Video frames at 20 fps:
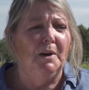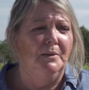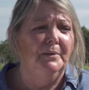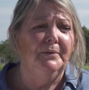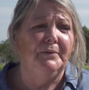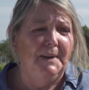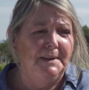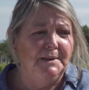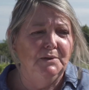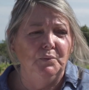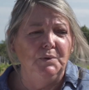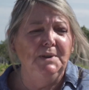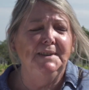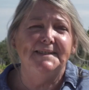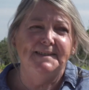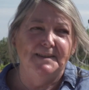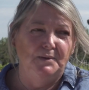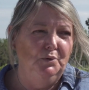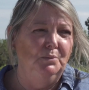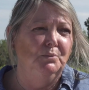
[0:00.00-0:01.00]
en fait, oui,
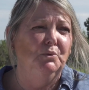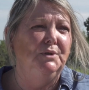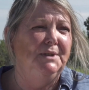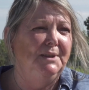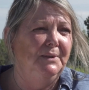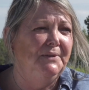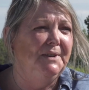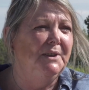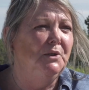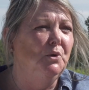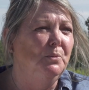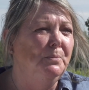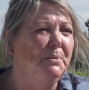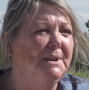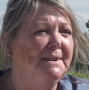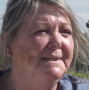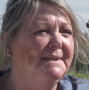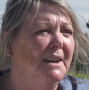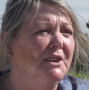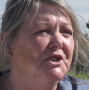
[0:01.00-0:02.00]
c'est de modifier le
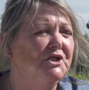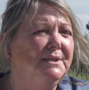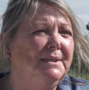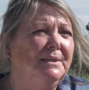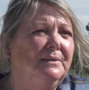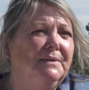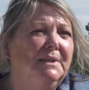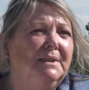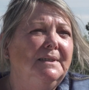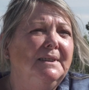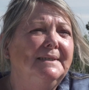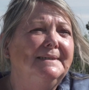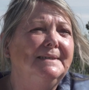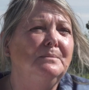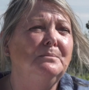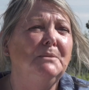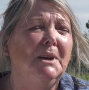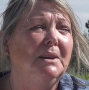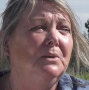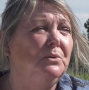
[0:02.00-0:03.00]
paysage, d'éviter
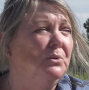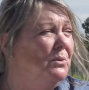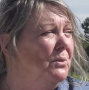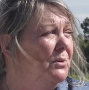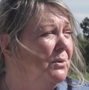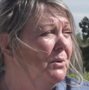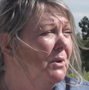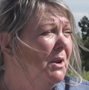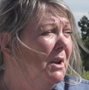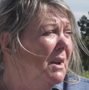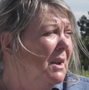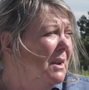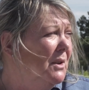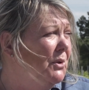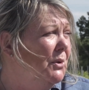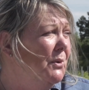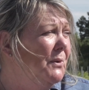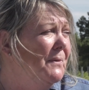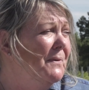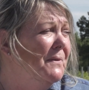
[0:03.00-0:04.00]
ces mers de,
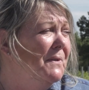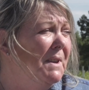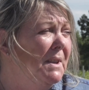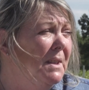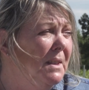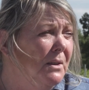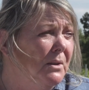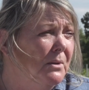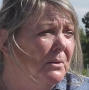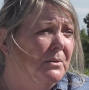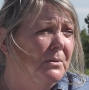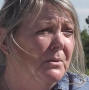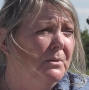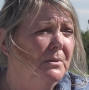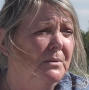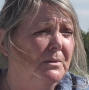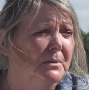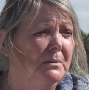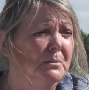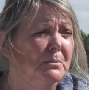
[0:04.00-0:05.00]
vignes,
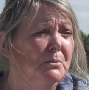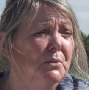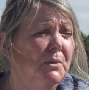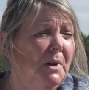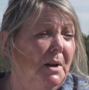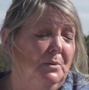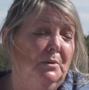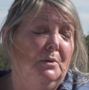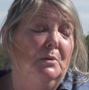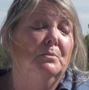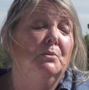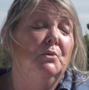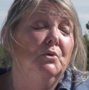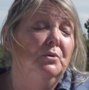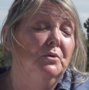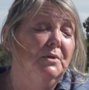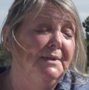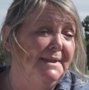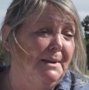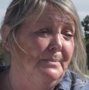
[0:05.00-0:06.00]
euh, alors
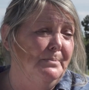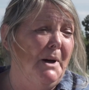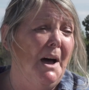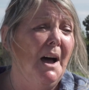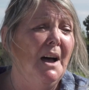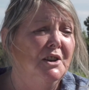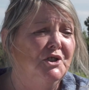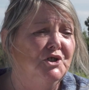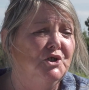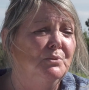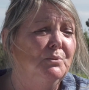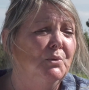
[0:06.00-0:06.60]
monocépages,